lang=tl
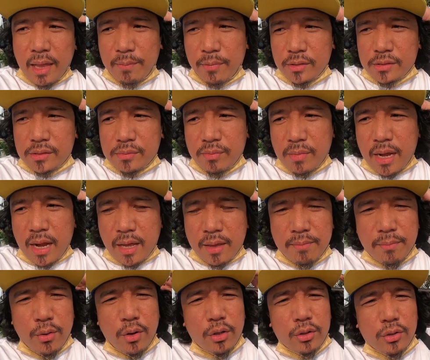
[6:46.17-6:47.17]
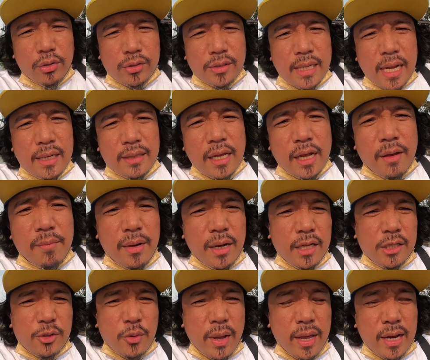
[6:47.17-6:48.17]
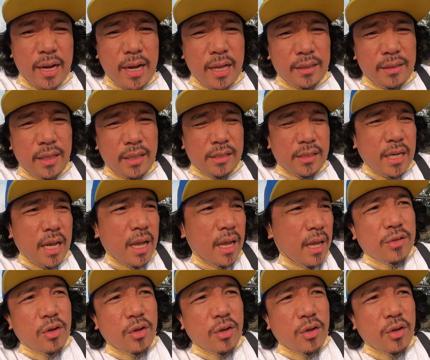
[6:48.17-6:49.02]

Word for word: Tapos malaking bonus dahil taga Valenzuela lang din siya.